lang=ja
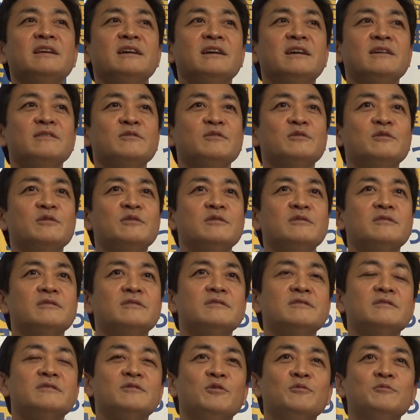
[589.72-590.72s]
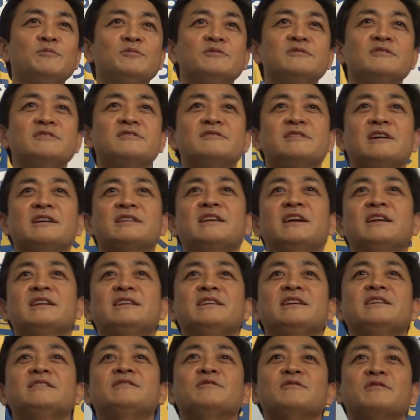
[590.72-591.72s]
あの論文数が足り
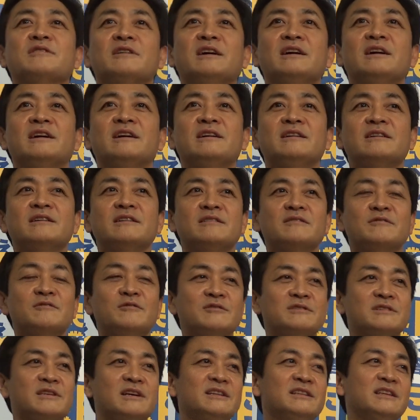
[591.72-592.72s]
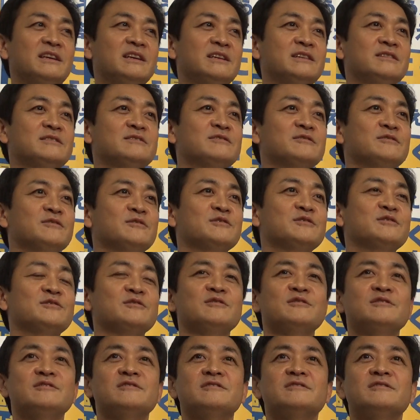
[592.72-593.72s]
ないとか国際的に通用す
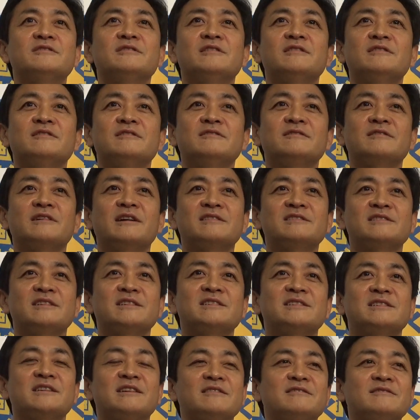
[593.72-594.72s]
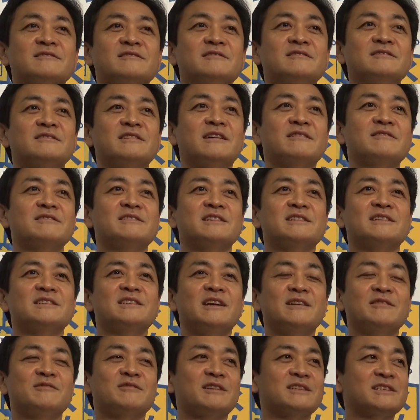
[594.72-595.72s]
る学者資格学者じゃ
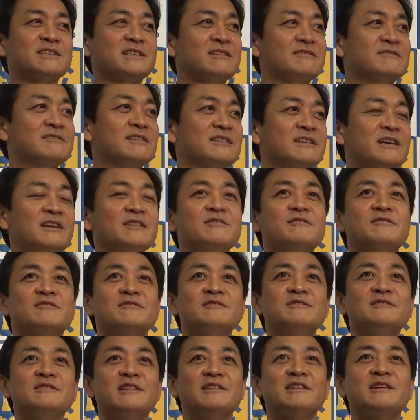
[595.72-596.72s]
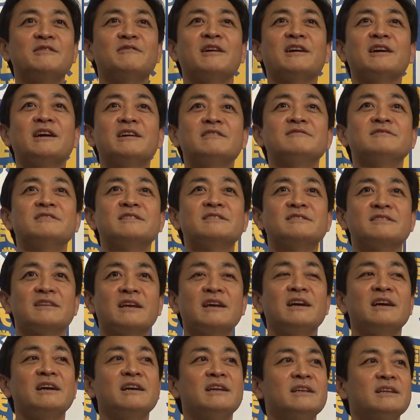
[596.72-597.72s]
ないとか資格がないとんだったら分かるんです
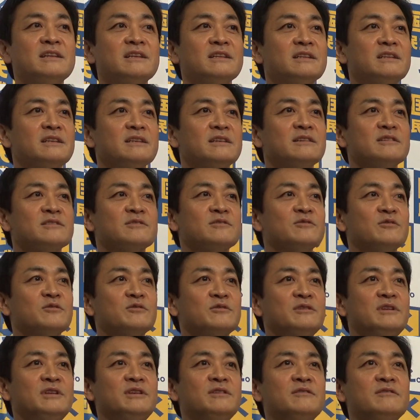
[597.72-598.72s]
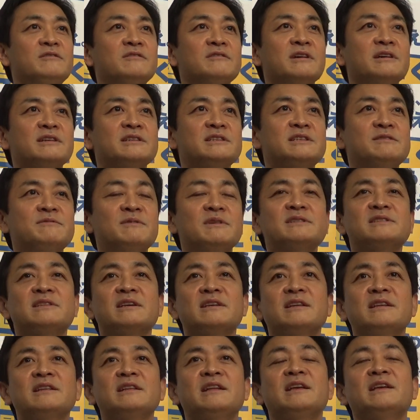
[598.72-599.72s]
がその理由が示
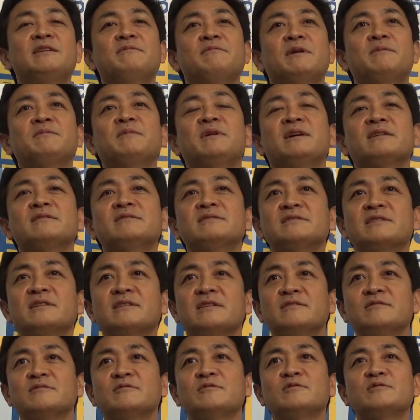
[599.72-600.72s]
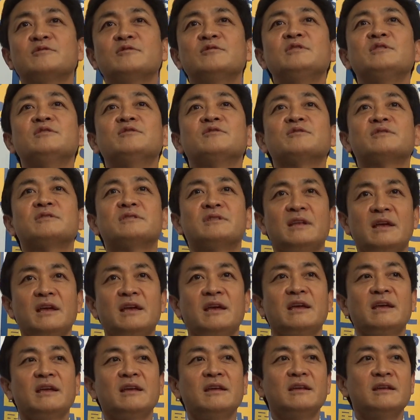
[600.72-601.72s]
されないまま外されることによっ
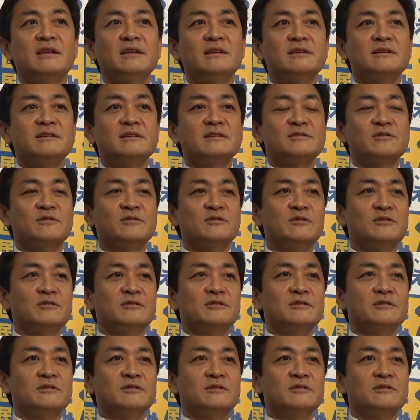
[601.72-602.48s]
てその